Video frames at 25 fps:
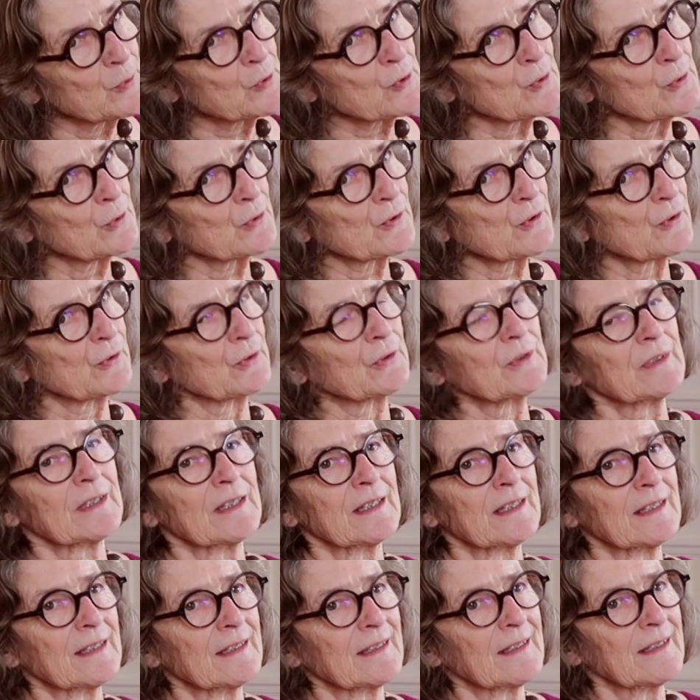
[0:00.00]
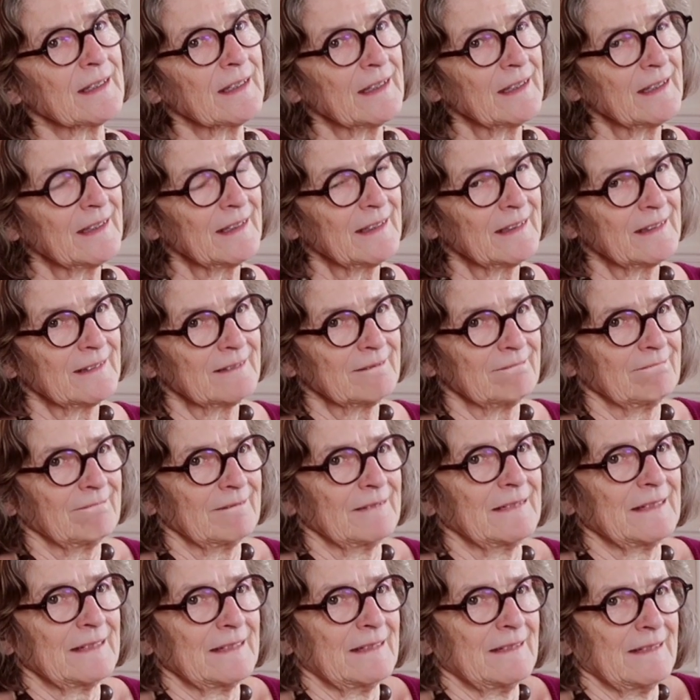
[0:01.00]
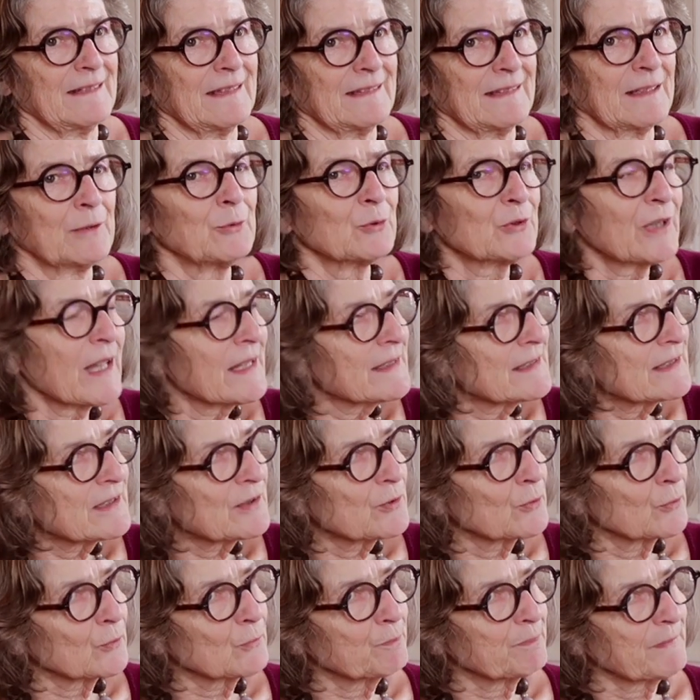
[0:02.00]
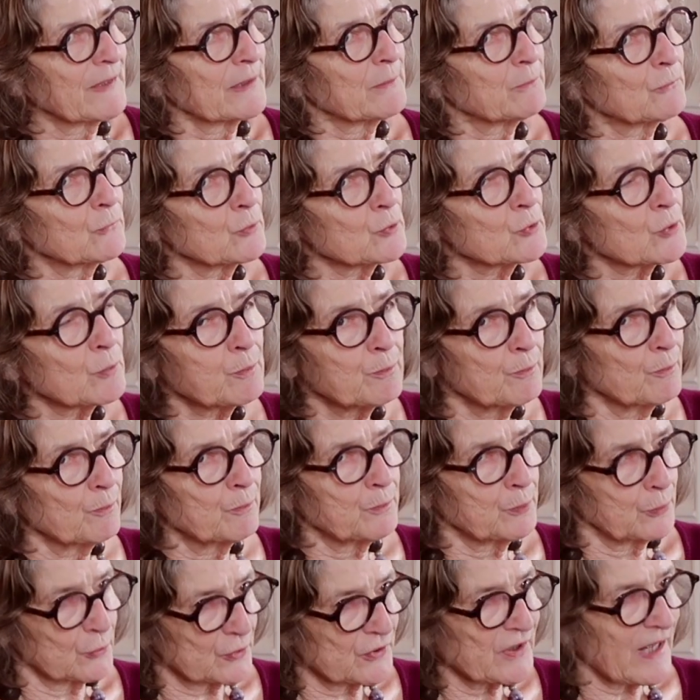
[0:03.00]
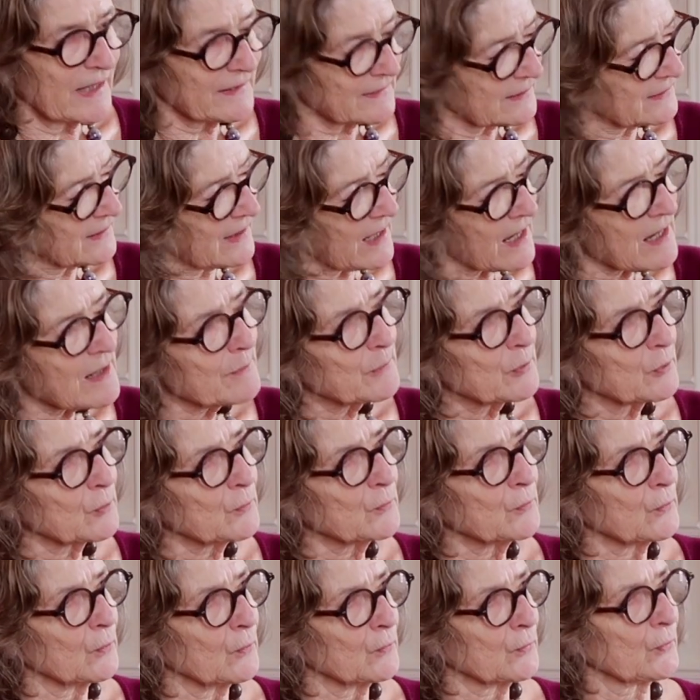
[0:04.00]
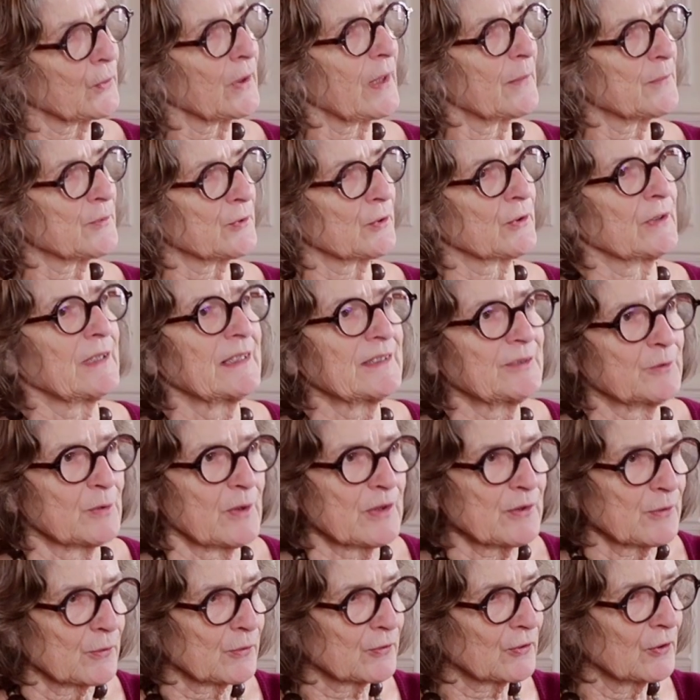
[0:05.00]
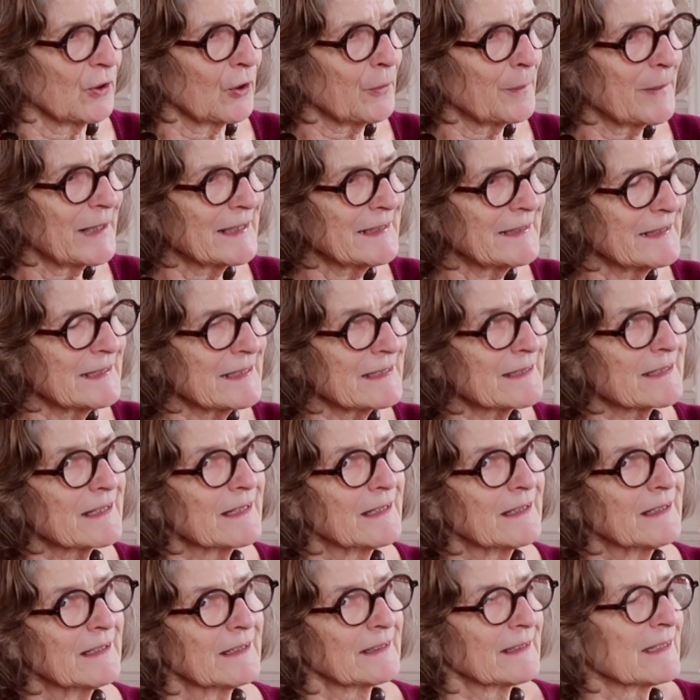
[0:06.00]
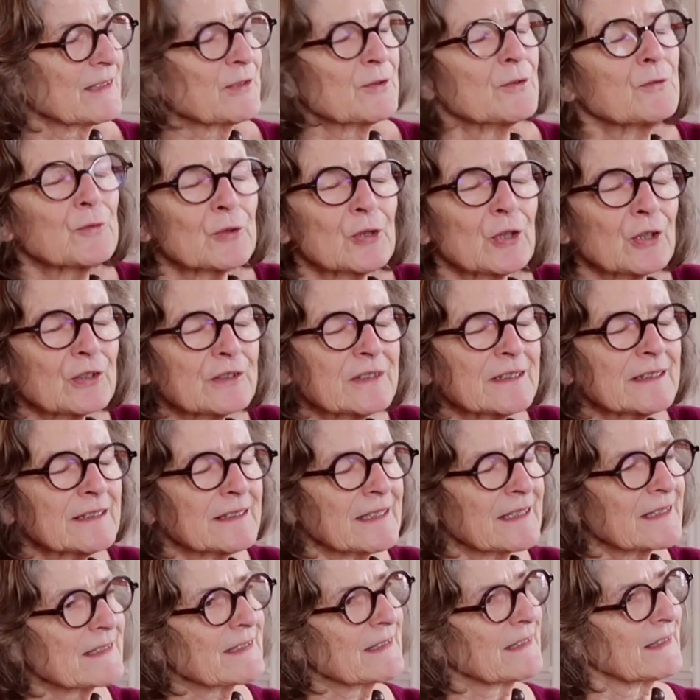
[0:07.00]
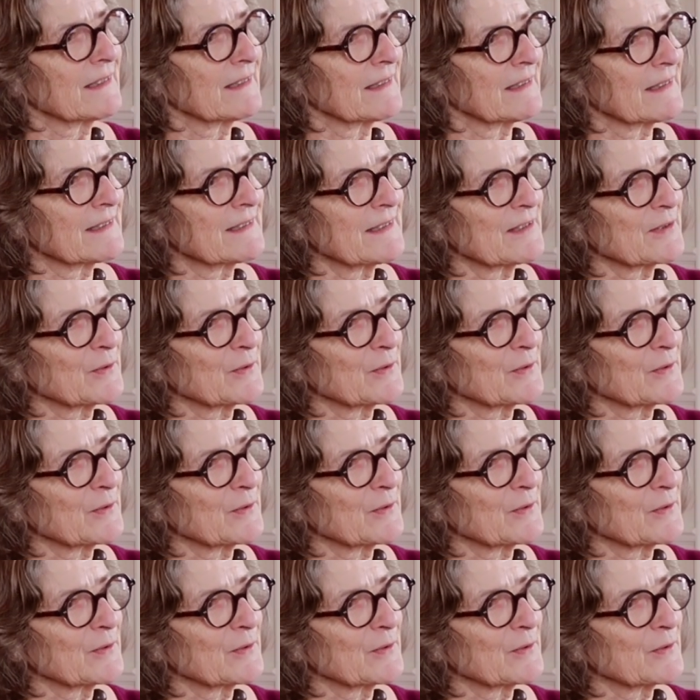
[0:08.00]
toujours sur des, des, contradictions peut-être toujours plus intenables, au fond, au fur et à mesure que la situation se normalise. Qu'est-ce que vous leur dites à ces,